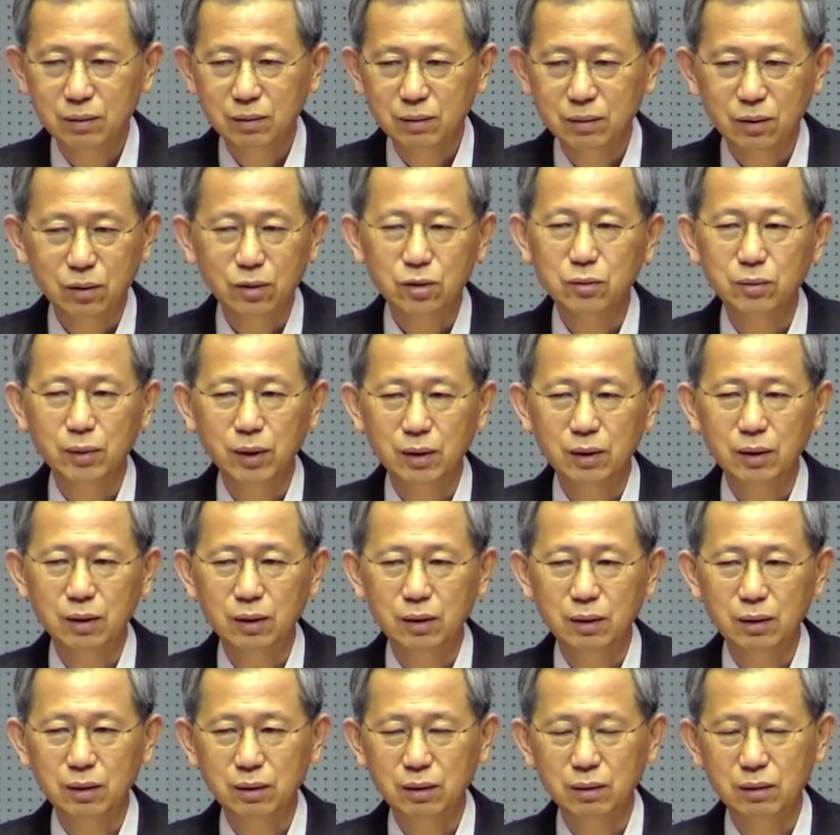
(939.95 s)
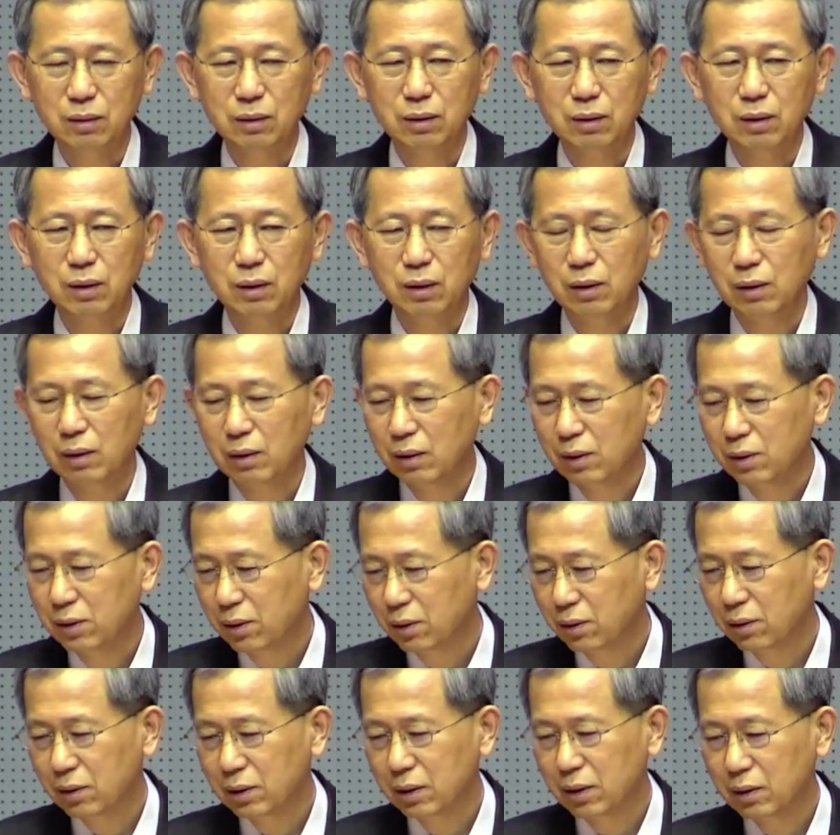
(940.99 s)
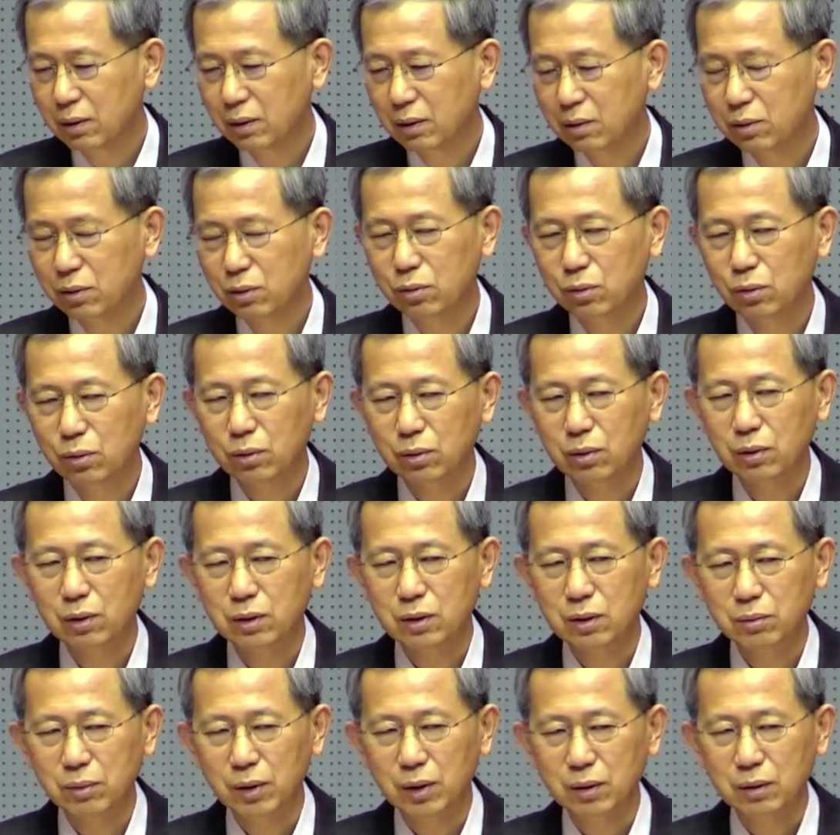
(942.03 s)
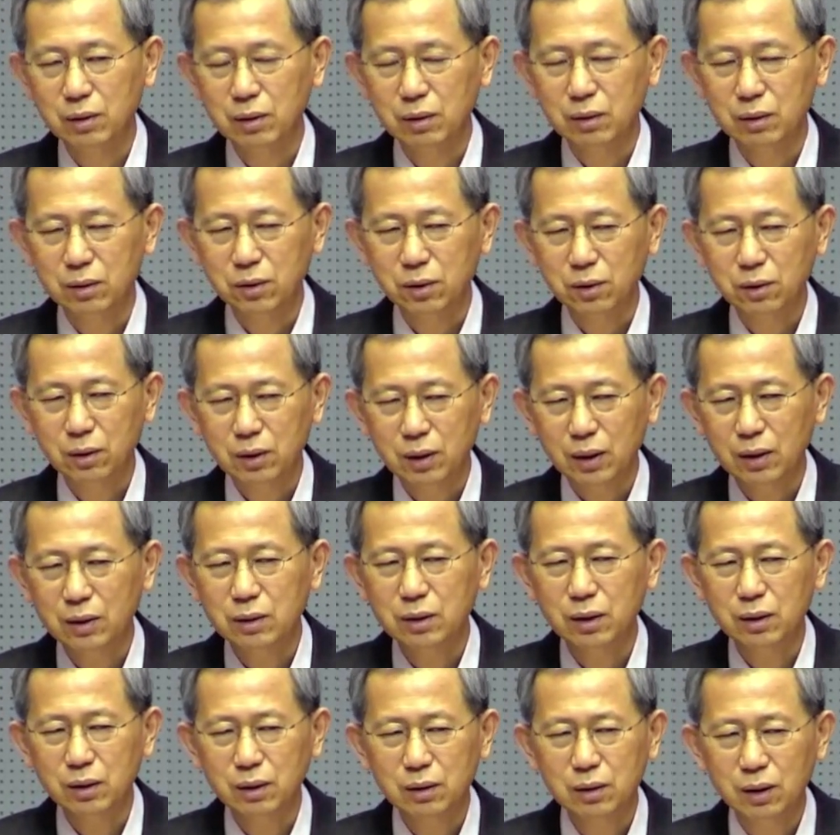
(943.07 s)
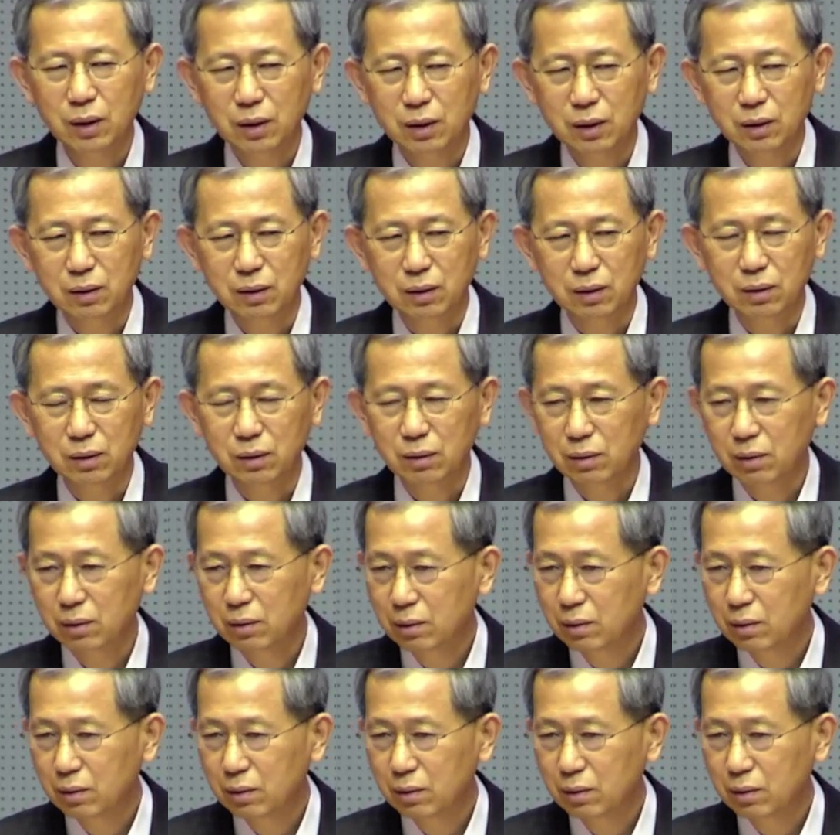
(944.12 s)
그러시면 안 돼. 성경책은 들고 오는 거지만은 성경 항상 읽어야 되는 거예요.